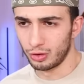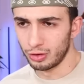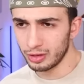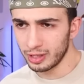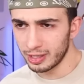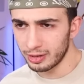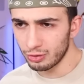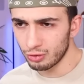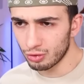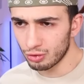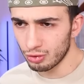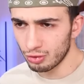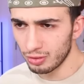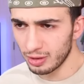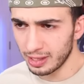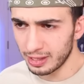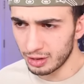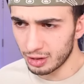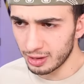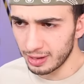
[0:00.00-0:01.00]
Koyunların
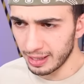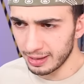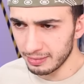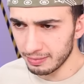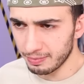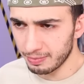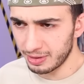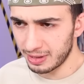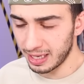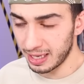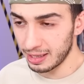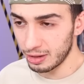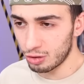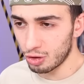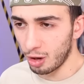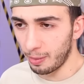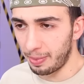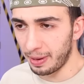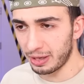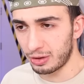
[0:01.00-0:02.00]
üstünden giden bir tane
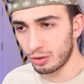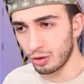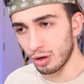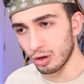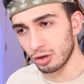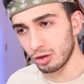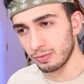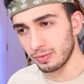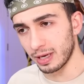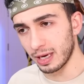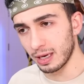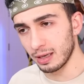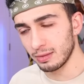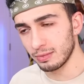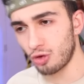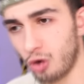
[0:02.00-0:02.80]
köpek gördüm ya.